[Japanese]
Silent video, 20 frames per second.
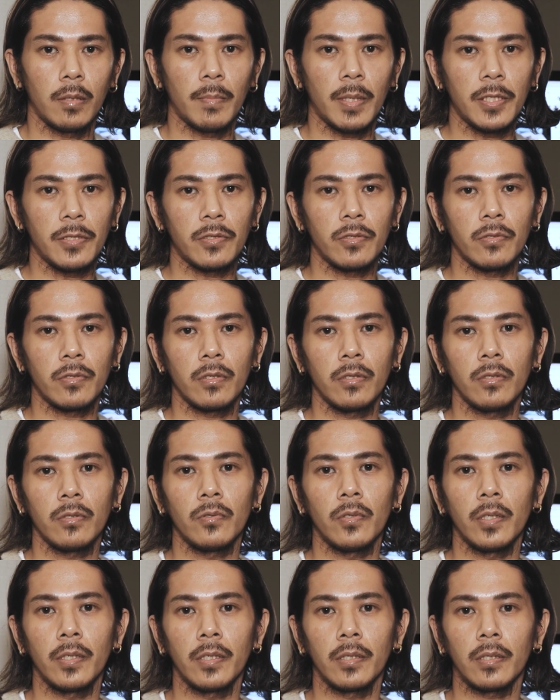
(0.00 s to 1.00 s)
えー、毎週金曜
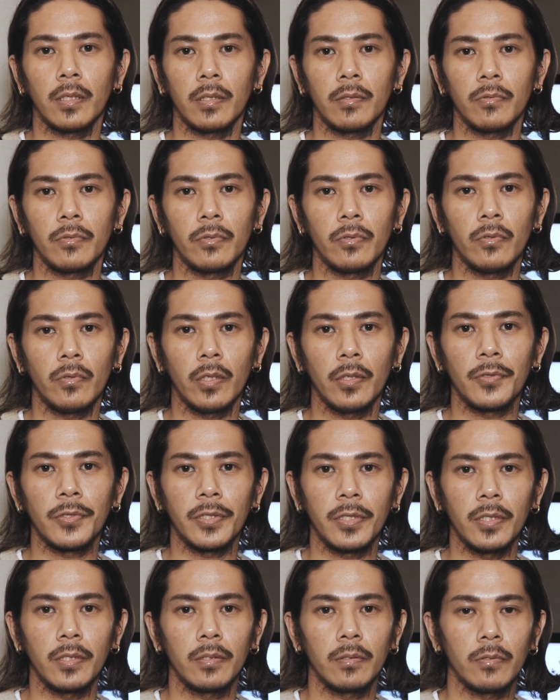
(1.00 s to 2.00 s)
はねタトゥー動画の
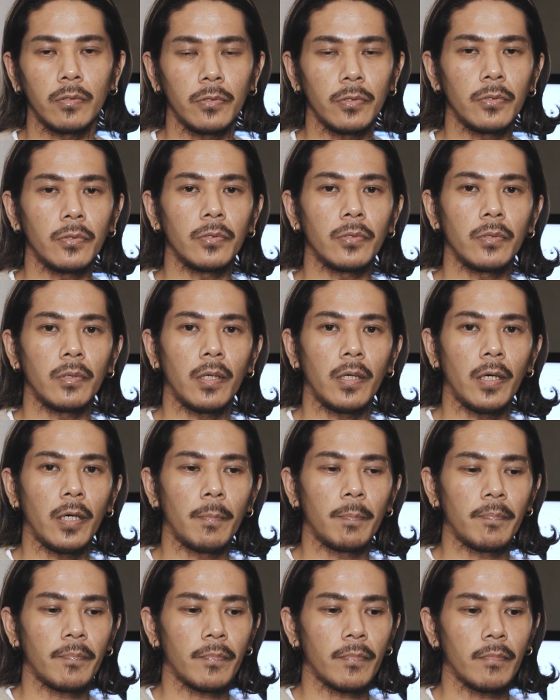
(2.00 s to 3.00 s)
日ということで